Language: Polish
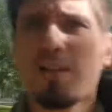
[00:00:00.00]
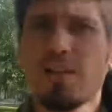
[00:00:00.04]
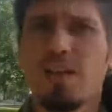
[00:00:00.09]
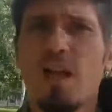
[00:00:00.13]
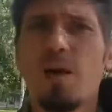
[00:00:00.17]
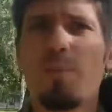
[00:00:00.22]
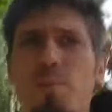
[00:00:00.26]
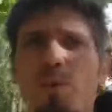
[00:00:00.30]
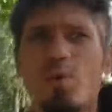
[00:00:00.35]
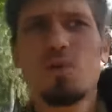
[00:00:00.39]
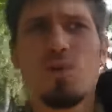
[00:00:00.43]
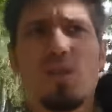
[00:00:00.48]

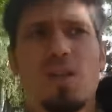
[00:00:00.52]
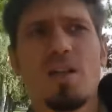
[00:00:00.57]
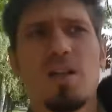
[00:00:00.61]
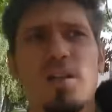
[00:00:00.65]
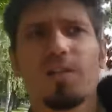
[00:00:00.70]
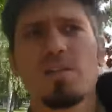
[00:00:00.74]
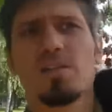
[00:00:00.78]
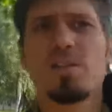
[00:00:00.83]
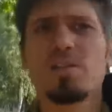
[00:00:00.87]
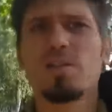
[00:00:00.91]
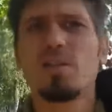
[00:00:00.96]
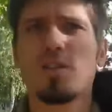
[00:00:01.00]
takie połączenie
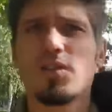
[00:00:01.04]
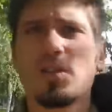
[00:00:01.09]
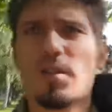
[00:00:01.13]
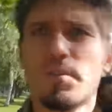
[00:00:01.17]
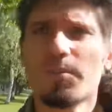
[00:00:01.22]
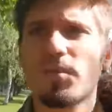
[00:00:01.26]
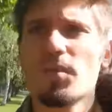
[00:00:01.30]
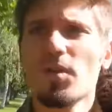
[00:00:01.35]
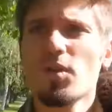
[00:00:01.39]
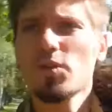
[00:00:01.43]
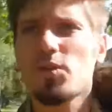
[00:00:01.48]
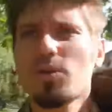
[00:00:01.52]
z
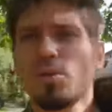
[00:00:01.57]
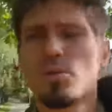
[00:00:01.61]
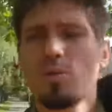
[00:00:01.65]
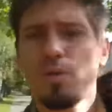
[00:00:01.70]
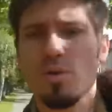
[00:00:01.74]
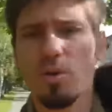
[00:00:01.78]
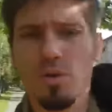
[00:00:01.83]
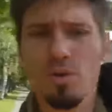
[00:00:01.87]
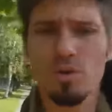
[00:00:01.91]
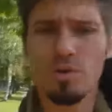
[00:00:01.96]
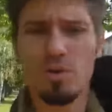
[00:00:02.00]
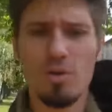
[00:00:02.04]
dostępnością
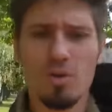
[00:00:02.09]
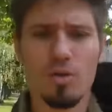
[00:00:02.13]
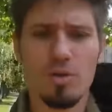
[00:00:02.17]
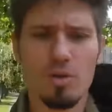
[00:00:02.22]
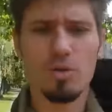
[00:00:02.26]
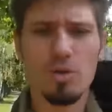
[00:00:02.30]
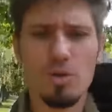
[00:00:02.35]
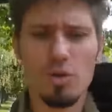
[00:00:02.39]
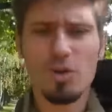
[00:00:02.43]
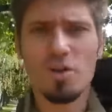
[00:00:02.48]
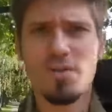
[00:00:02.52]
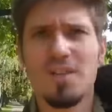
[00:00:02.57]
do, do,
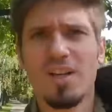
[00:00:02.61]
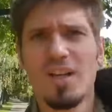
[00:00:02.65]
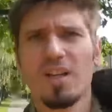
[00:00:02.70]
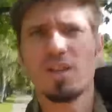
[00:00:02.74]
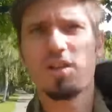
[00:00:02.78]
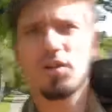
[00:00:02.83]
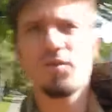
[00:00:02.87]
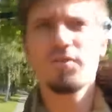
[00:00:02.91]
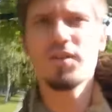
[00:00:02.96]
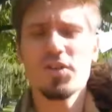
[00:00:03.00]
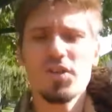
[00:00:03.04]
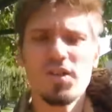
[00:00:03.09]
do żywienia,
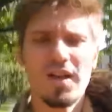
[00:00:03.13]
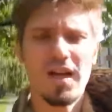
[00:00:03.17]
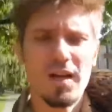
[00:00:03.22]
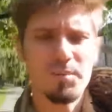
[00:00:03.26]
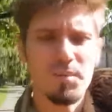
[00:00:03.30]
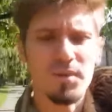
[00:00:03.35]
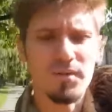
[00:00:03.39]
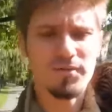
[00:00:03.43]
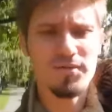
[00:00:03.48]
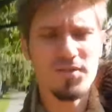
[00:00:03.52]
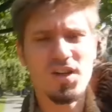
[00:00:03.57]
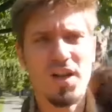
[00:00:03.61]
do właśnie
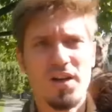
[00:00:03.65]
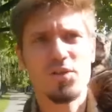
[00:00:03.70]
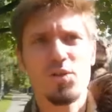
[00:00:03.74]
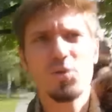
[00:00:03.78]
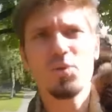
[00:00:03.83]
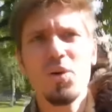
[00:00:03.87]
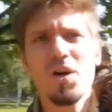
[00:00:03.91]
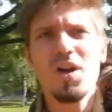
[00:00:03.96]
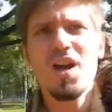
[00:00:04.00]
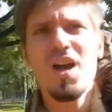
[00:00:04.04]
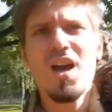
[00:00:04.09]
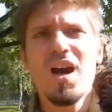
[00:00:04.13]
chemii w żarciu,
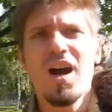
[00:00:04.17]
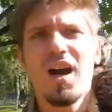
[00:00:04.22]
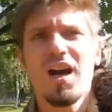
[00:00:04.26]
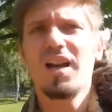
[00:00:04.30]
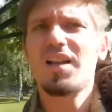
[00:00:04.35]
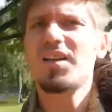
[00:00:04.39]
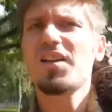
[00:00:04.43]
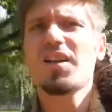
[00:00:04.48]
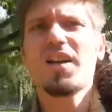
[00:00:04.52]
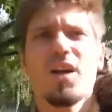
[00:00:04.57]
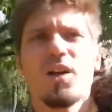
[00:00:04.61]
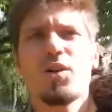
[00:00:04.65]
ale
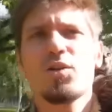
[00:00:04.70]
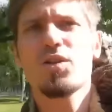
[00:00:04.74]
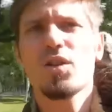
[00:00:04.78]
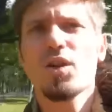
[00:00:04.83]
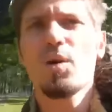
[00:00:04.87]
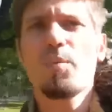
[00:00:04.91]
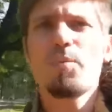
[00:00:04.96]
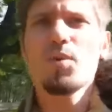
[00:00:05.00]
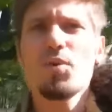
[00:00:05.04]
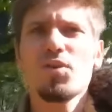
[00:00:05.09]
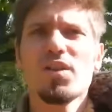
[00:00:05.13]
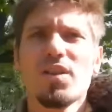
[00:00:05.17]
nikt jakoś tego
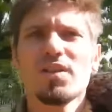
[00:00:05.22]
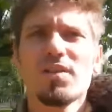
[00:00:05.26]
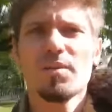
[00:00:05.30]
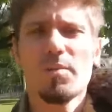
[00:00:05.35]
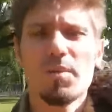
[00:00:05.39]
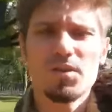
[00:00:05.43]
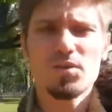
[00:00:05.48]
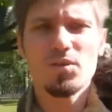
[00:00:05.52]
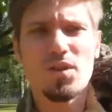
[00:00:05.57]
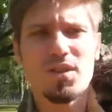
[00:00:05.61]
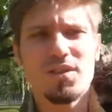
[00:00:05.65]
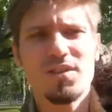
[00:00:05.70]
połączenia za
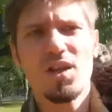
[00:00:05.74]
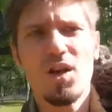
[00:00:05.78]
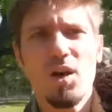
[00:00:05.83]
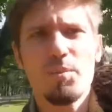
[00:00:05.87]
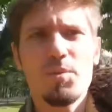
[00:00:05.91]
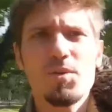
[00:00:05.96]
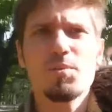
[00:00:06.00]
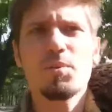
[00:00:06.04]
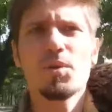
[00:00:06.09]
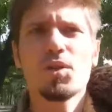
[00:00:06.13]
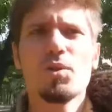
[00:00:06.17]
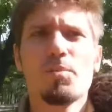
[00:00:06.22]
bardzo nie chce
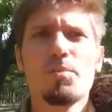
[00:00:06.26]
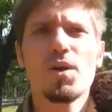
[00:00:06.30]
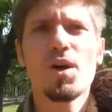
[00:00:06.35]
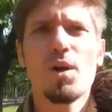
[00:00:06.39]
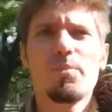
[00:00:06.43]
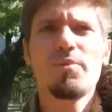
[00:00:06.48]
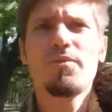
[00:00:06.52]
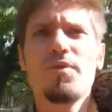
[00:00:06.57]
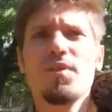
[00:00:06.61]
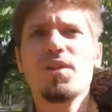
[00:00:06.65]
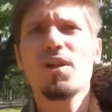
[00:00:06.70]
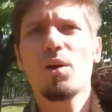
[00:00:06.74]
robić, bo to by
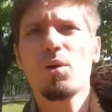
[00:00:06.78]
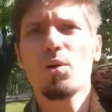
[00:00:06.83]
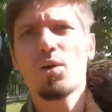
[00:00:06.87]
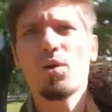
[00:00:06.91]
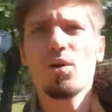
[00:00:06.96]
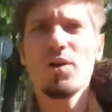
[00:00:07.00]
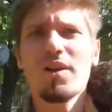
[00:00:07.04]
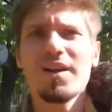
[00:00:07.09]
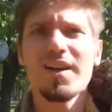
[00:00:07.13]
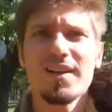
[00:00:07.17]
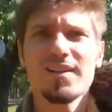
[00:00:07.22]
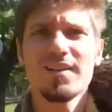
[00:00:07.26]
obwiniało
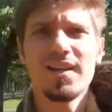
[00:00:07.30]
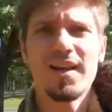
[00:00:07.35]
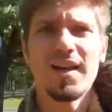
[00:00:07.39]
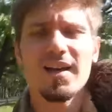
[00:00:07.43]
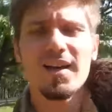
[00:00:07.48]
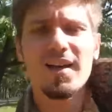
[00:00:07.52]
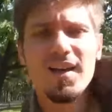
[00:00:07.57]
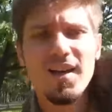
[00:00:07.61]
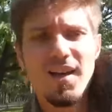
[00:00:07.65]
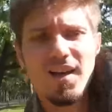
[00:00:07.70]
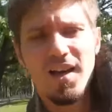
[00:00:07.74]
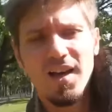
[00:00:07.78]
konkretne
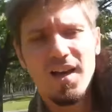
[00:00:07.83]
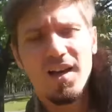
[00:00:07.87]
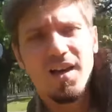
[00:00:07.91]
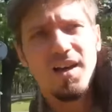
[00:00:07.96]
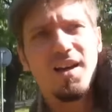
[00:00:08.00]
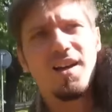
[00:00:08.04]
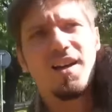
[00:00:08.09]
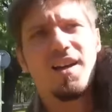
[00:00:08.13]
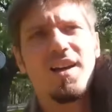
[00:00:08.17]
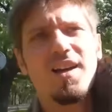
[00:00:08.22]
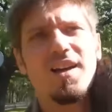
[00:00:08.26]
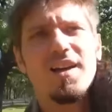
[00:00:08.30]

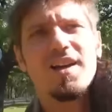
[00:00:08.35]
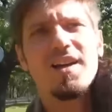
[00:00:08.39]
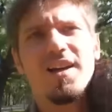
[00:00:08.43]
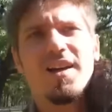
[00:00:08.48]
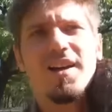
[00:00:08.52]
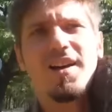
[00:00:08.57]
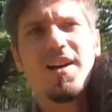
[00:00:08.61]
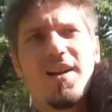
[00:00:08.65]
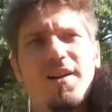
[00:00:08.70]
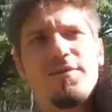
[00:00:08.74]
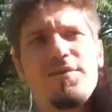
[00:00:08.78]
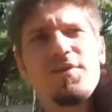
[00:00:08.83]

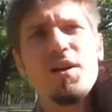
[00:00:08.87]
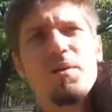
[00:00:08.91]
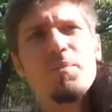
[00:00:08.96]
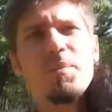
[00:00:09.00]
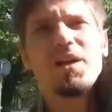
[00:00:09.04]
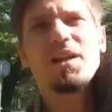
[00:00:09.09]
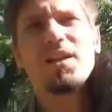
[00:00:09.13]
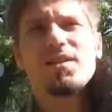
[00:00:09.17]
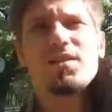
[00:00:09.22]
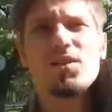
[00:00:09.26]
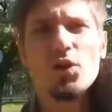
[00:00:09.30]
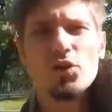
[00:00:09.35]
e,
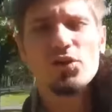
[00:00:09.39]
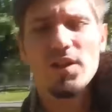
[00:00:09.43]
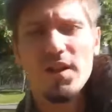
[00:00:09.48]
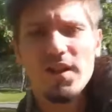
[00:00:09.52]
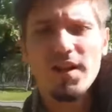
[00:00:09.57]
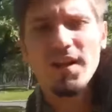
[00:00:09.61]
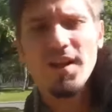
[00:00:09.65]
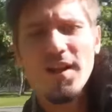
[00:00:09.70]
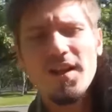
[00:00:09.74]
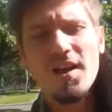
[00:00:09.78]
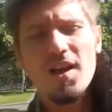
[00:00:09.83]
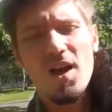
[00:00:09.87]
firmy, istoty
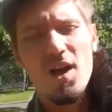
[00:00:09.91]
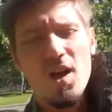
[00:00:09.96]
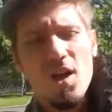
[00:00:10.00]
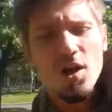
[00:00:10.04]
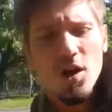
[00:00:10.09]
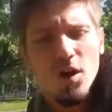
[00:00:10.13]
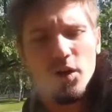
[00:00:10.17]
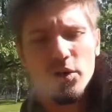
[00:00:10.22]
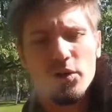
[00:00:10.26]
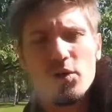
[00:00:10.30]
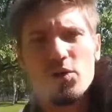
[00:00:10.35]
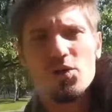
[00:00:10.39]

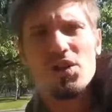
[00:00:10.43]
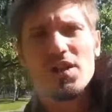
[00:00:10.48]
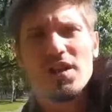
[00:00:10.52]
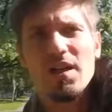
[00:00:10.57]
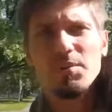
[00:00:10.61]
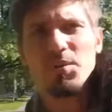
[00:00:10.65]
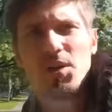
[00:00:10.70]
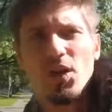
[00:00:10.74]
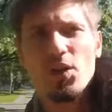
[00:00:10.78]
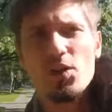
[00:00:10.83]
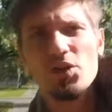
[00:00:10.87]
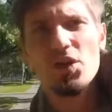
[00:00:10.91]
o to, że
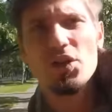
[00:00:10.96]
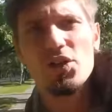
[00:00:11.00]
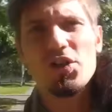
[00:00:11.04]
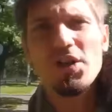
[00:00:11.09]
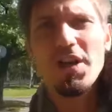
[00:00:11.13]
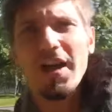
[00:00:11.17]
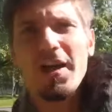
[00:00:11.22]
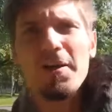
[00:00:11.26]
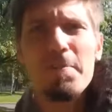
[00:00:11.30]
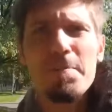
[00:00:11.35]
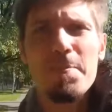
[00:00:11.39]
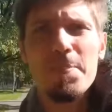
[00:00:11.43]
nam się gorzej
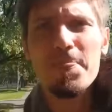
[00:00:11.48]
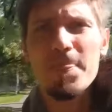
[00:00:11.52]
żyje.